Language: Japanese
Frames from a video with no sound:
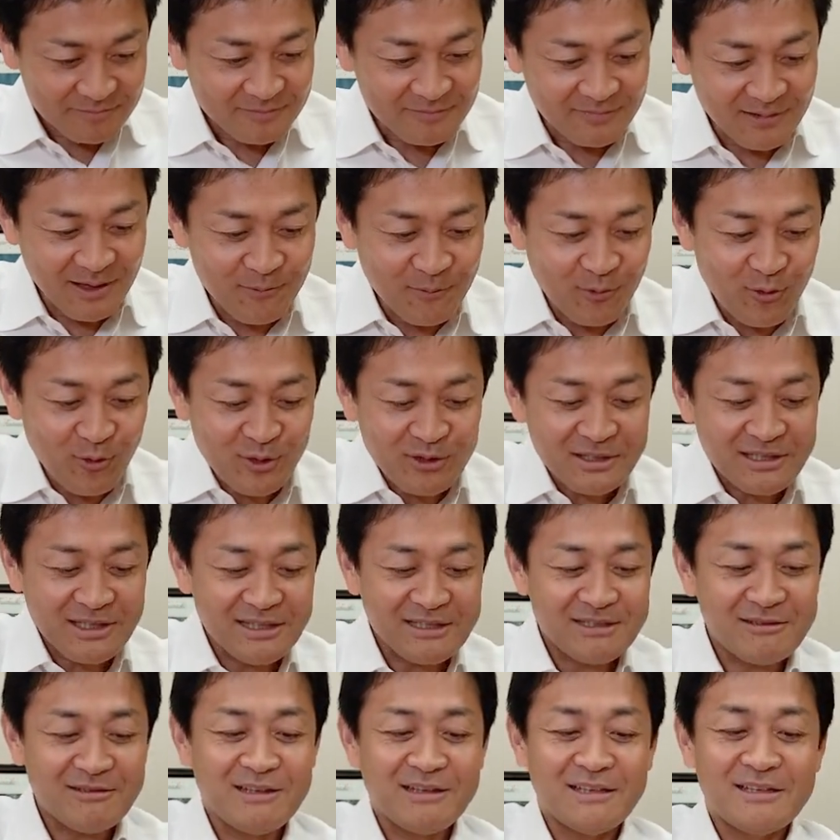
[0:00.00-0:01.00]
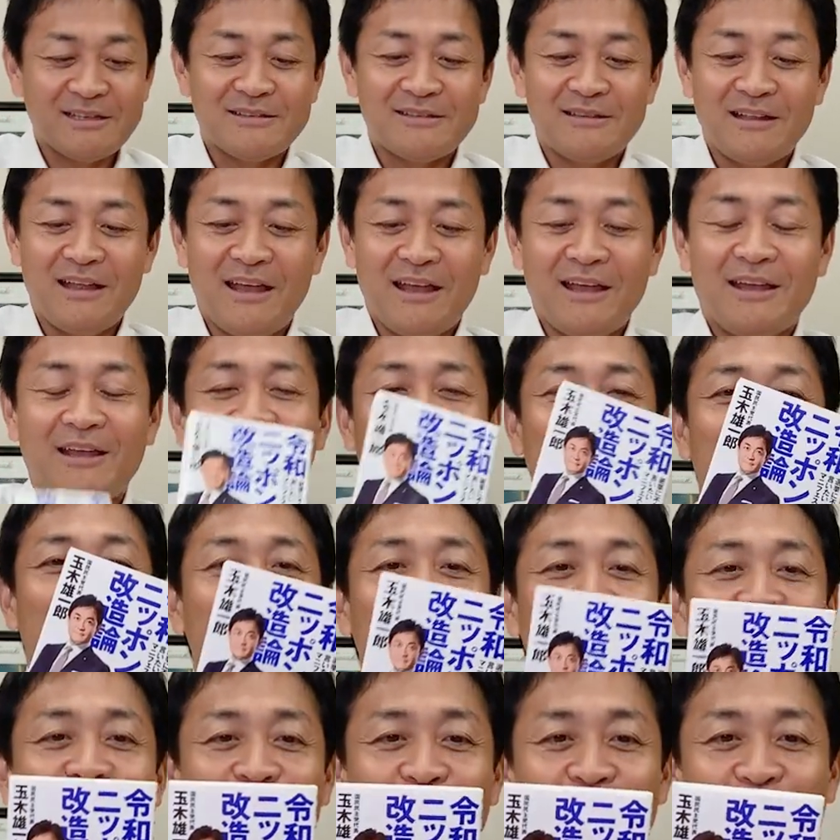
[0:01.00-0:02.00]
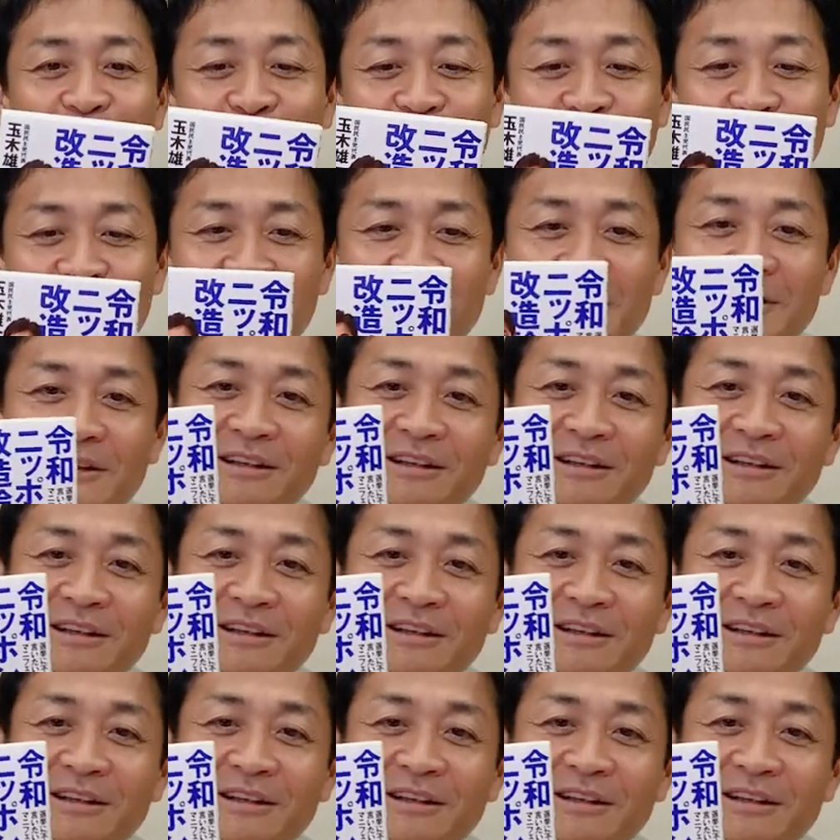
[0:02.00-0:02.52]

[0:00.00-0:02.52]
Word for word: で、もう一冊はですね、この、